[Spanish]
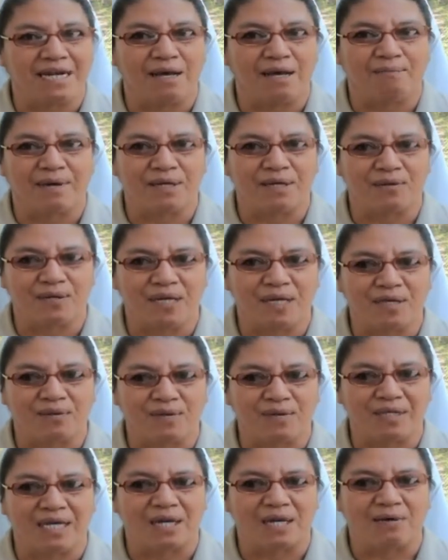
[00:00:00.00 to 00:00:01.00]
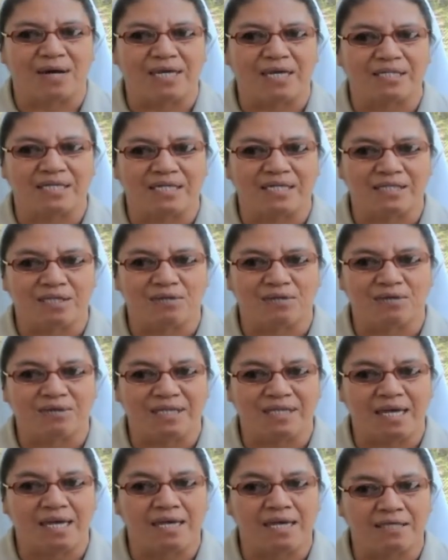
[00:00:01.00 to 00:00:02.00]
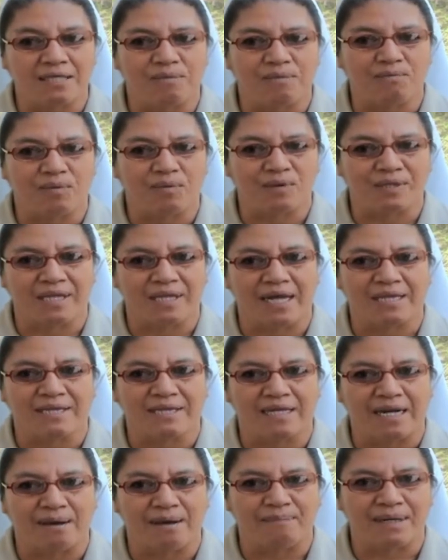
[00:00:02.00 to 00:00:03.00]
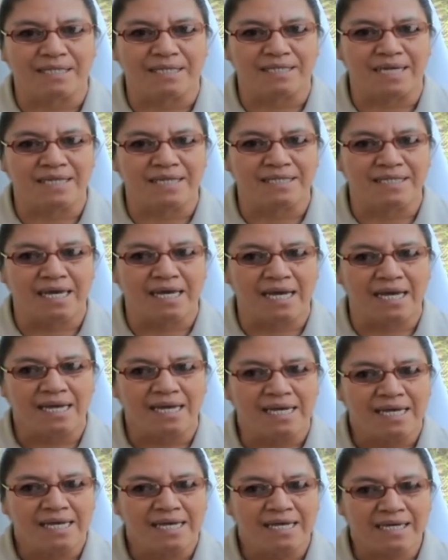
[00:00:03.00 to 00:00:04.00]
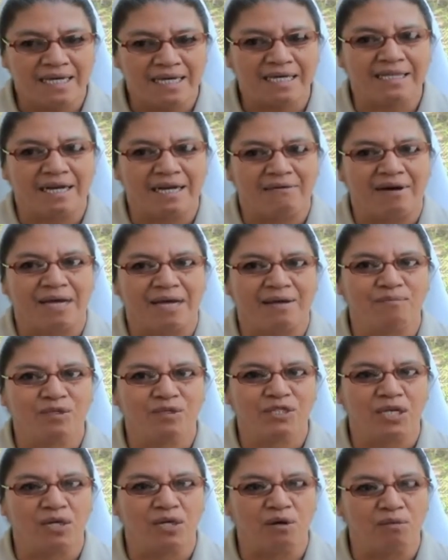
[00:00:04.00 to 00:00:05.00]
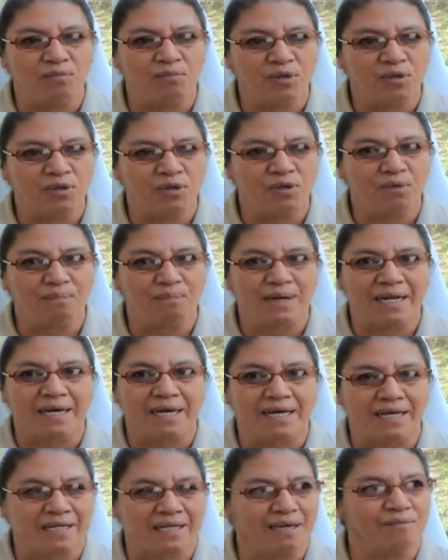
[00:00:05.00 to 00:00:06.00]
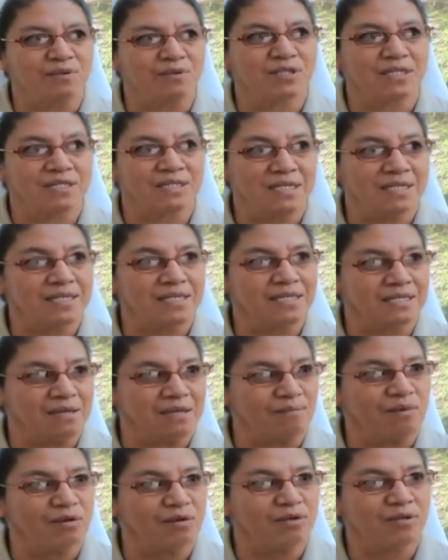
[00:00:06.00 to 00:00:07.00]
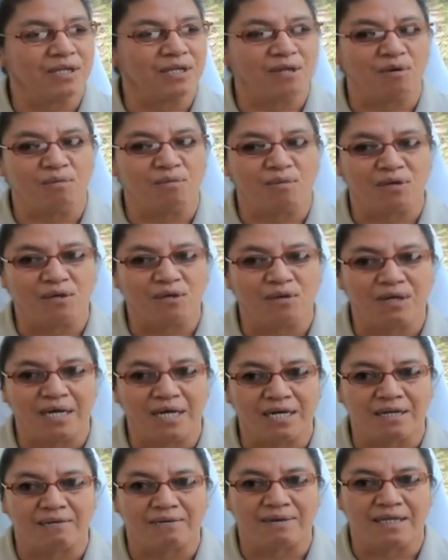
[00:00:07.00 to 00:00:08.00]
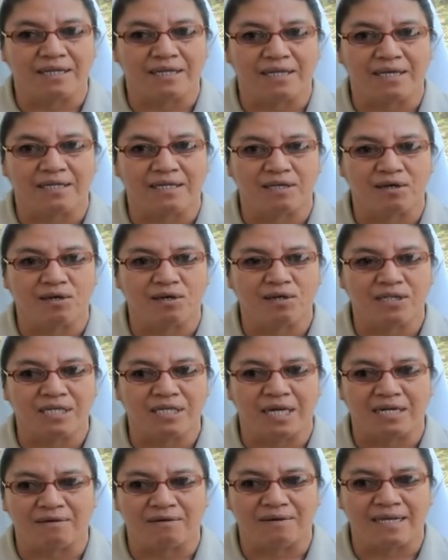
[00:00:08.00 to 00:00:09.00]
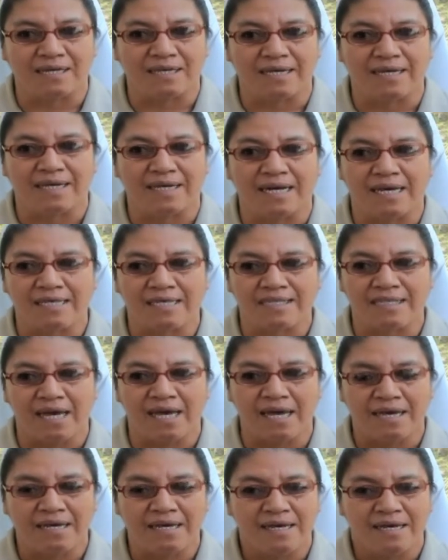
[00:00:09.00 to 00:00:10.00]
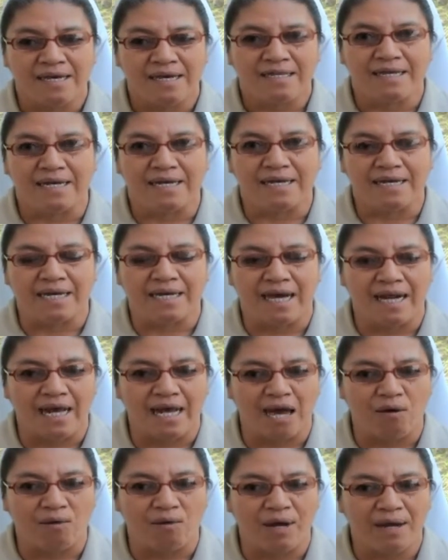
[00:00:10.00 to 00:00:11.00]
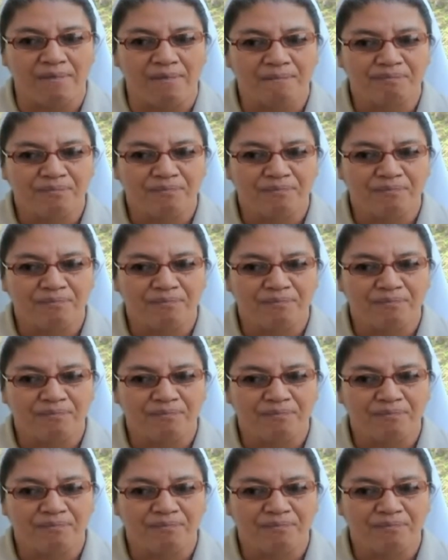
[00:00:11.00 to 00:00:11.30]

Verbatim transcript: Que las parroquias donde no hay sacerdote es importante la presencia y que trabajemos en comunión para que demos ese testimonio de comunión a nivel de Dios y a nivel de iglesia de Nicaragua.